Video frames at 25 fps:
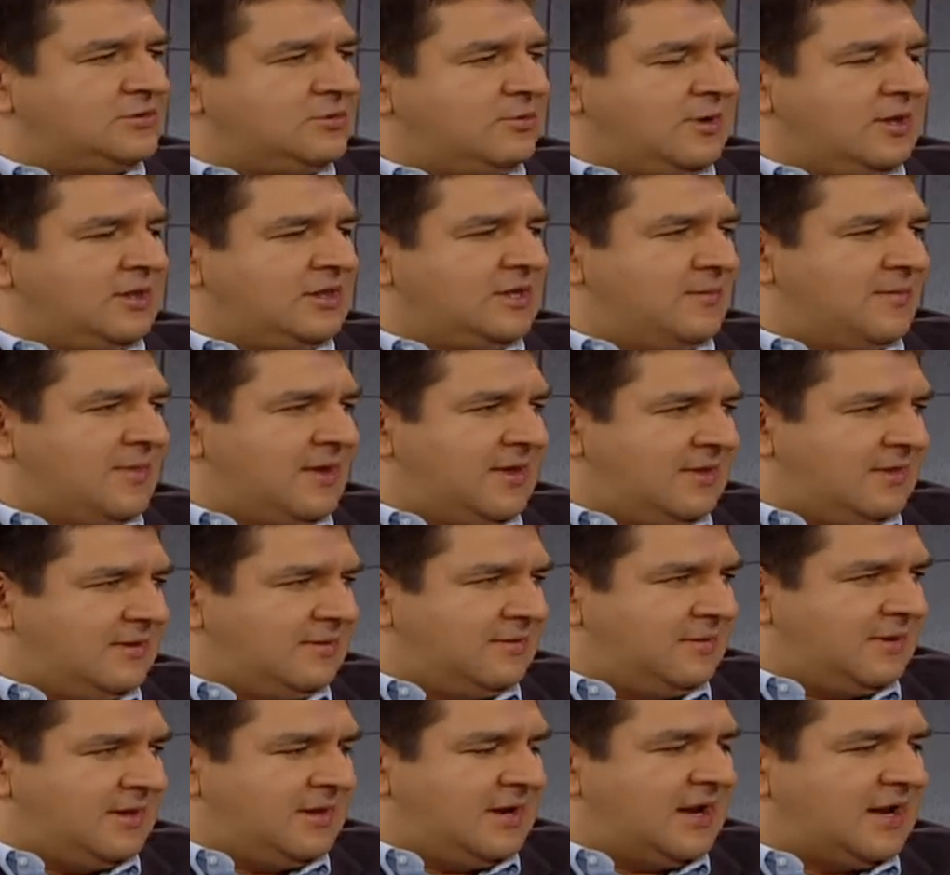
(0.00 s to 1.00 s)
sobre el
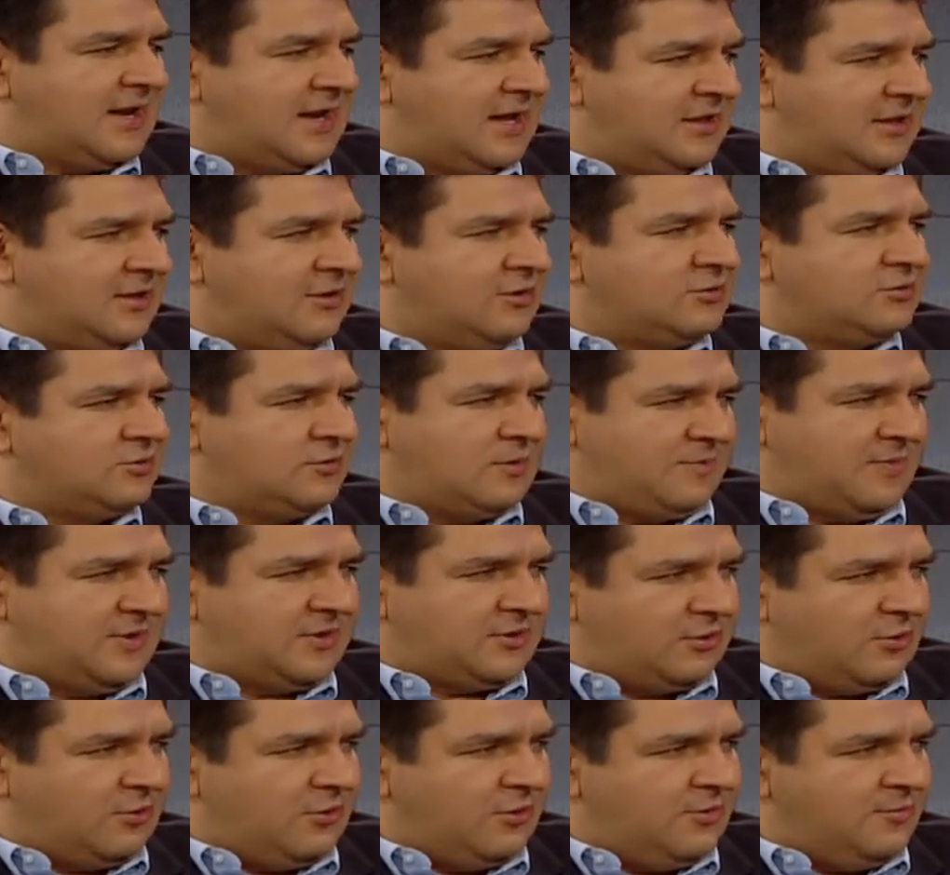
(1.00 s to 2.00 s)
tema energético, sobre
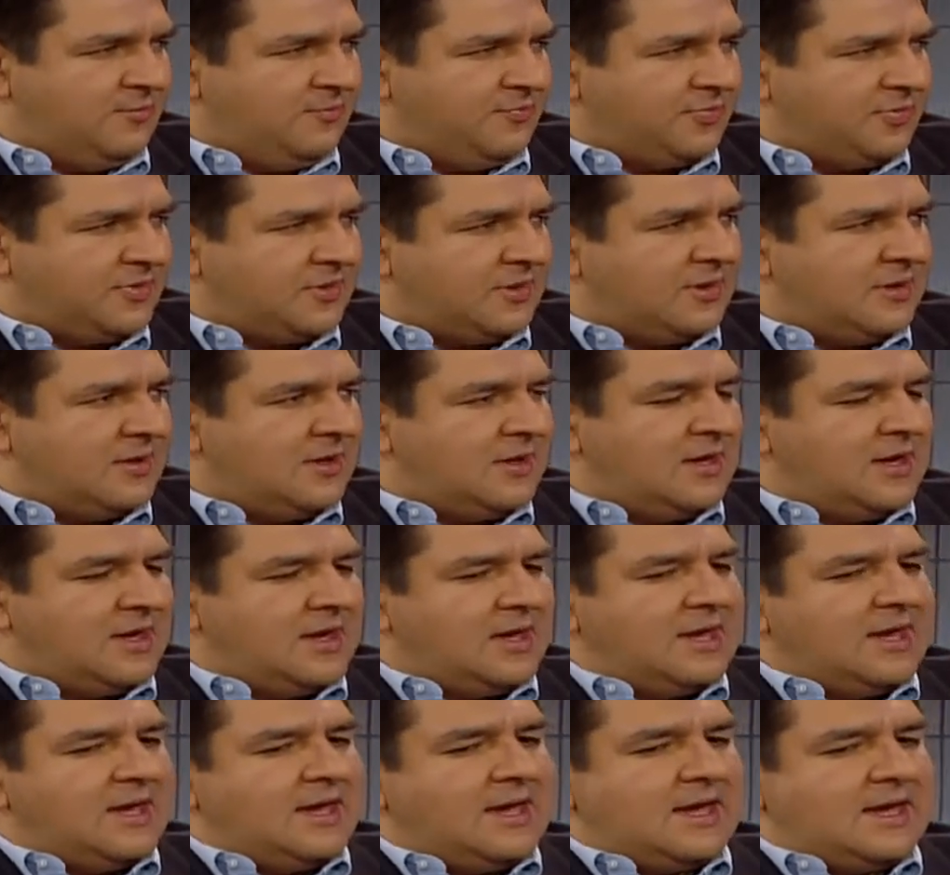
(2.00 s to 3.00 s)
petróleo.
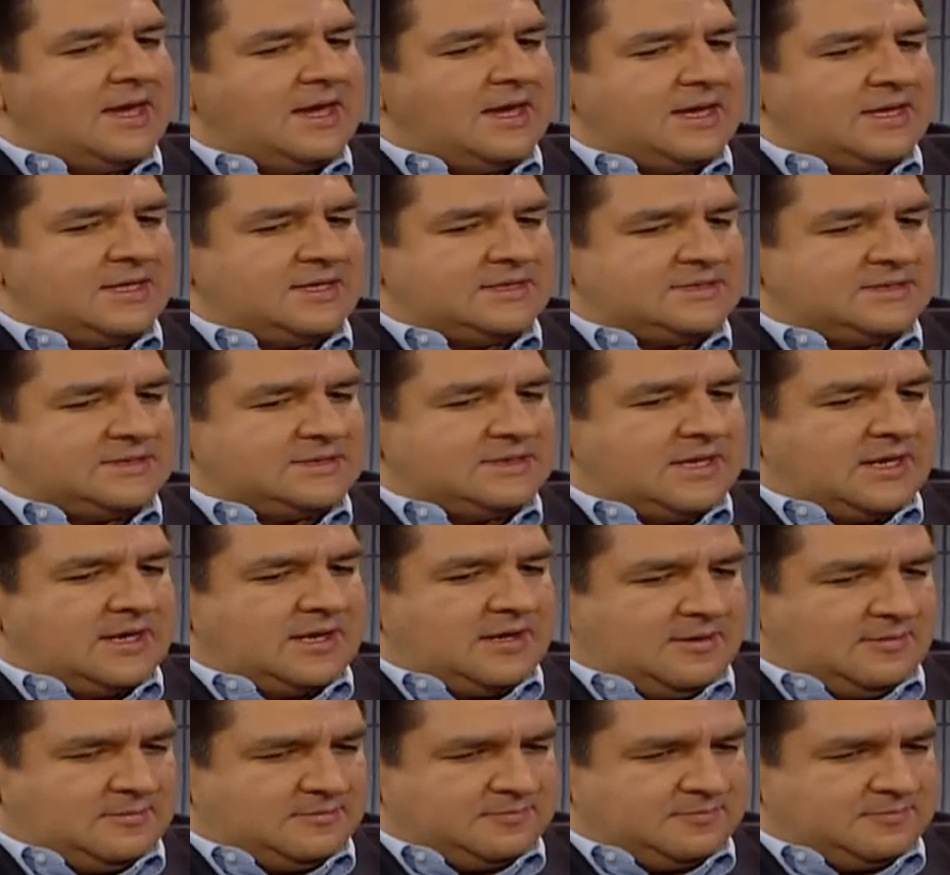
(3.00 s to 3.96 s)
Este,